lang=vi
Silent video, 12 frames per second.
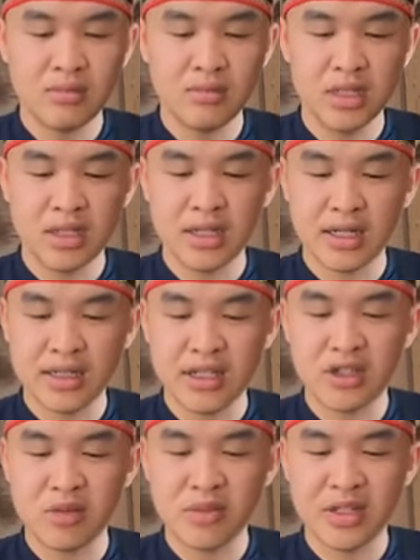lòng ăn
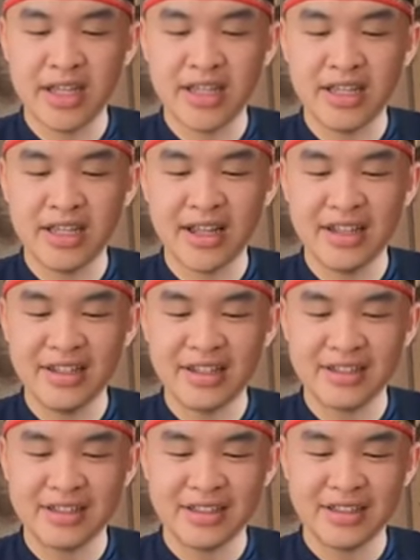tít tóm để đầy kinh lái
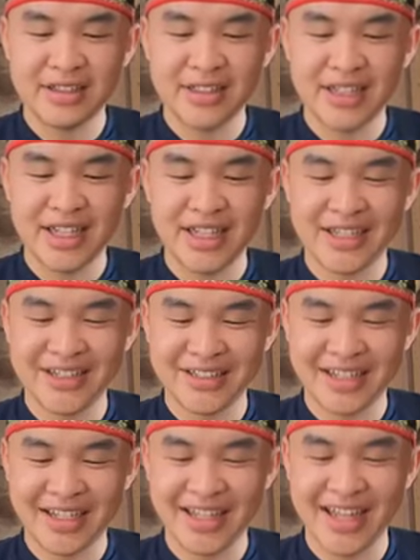
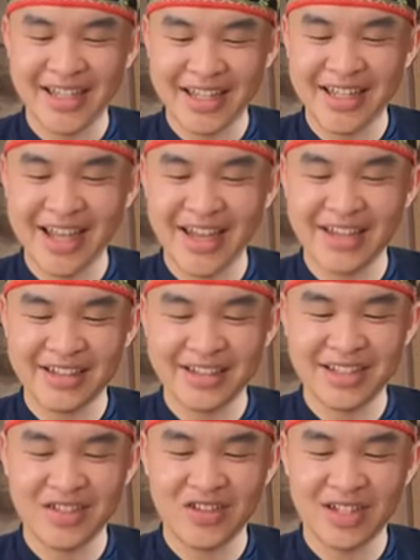hết kín ngại
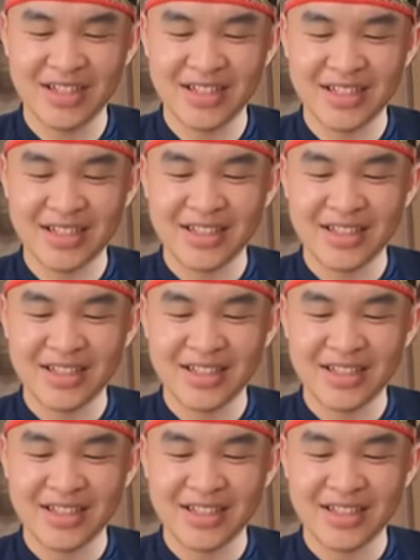nhưng mà